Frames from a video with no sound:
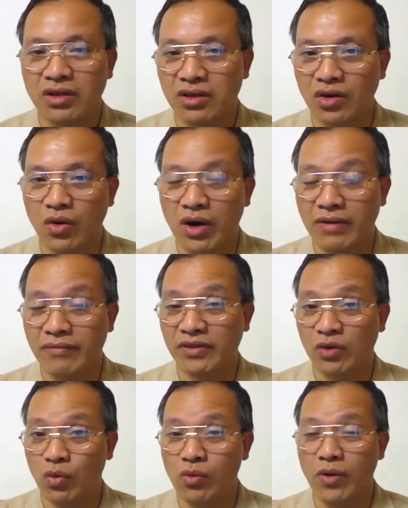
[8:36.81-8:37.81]
đồ ăn và
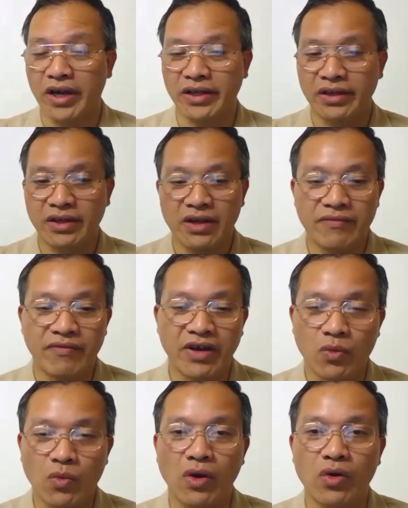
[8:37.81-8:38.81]
thức uống của anh và kết
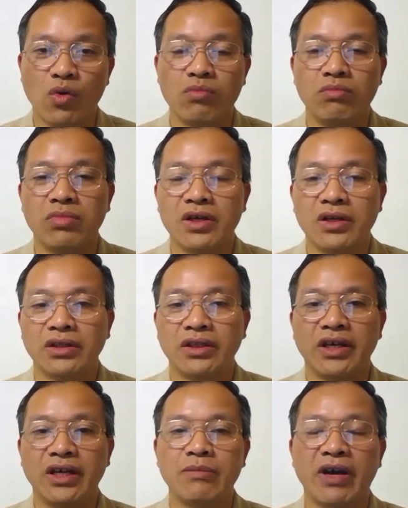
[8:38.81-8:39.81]
quả cuối cùng thì
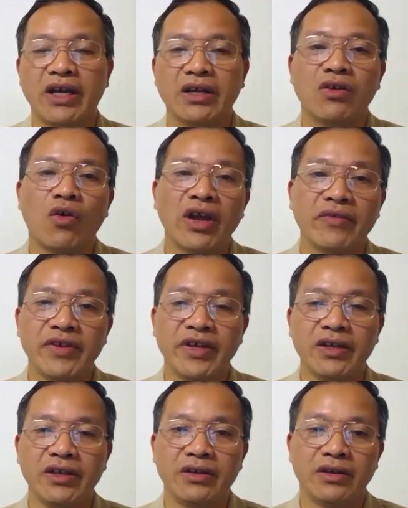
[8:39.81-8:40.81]
khi mà anh có hành
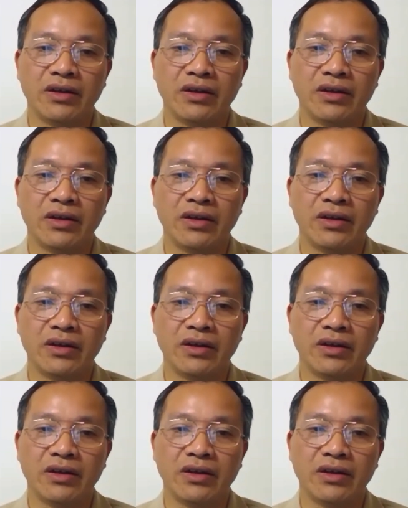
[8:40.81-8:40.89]
vi